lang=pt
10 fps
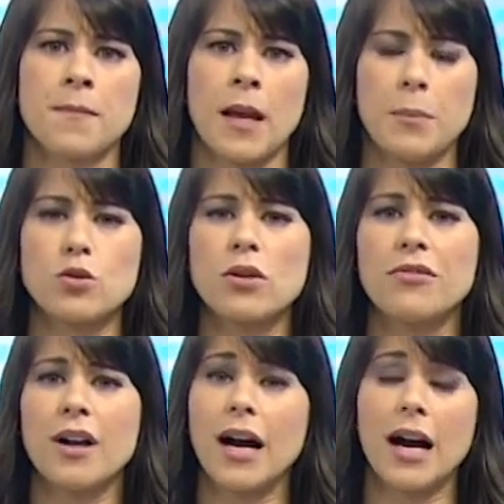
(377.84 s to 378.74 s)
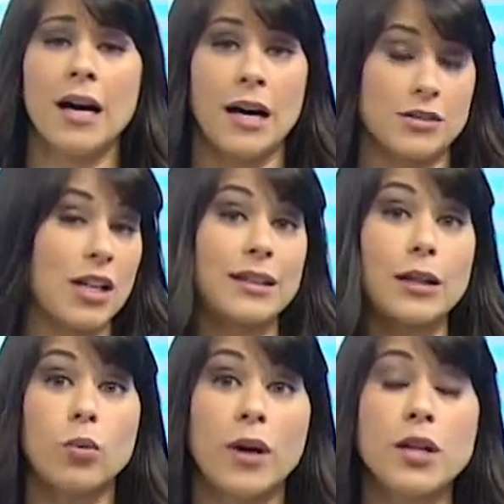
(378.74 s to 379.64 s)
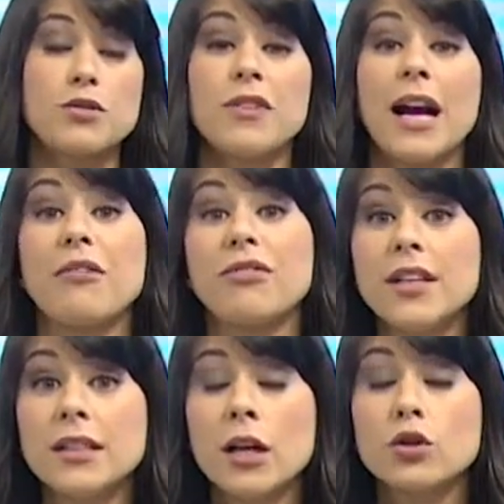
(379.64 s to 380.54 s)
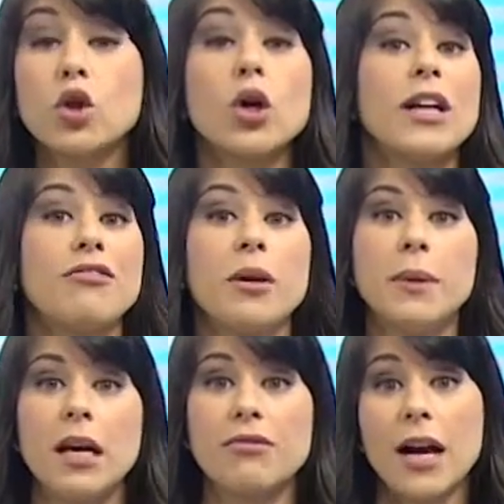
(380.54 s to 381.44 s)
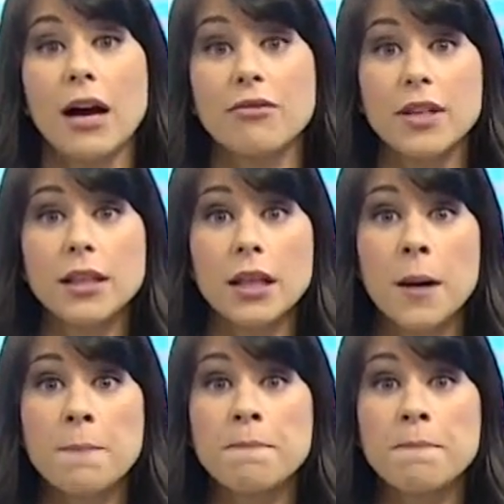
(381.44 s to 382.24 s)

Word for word: A pessoa ficar, já está doente fica aflita, toda a família fica aflita.